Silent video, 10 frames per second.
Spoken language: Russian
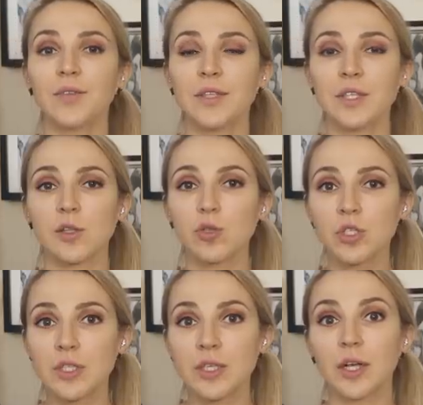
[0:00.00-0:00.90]
на все
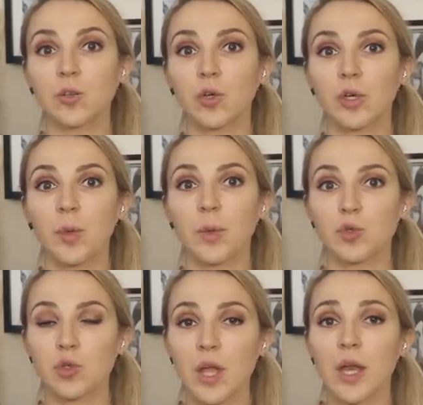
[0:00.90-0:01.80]
сложности, которые мы
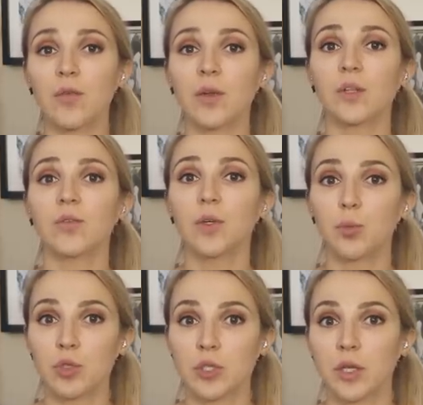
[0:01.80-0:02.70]
обсуждали в этом
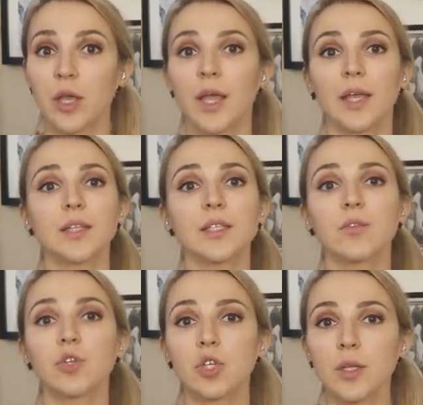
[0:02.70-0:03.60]
выпуске, это
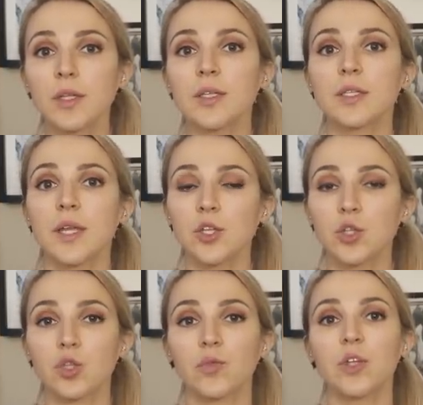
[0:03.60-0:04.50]
совершенно не
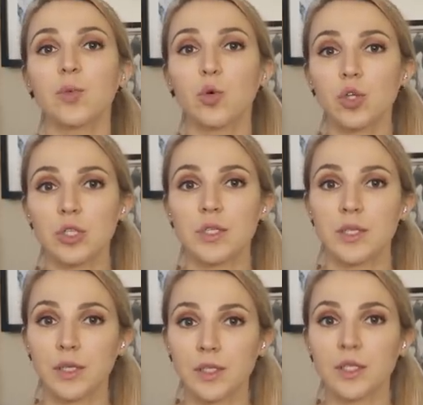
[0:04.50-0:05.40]
значит, что вы не можете
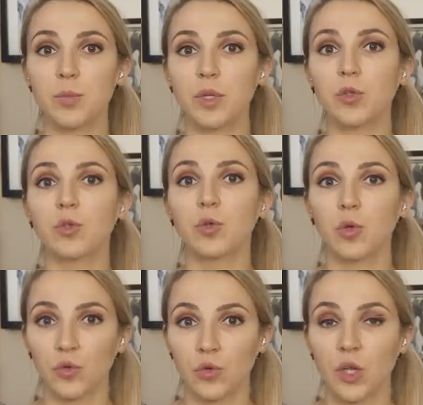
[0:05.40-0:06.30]
делать себе
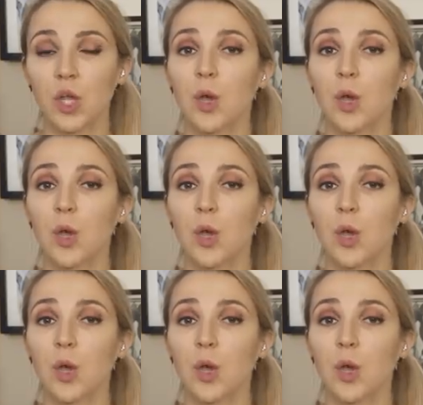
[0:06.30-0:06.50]
татуировки.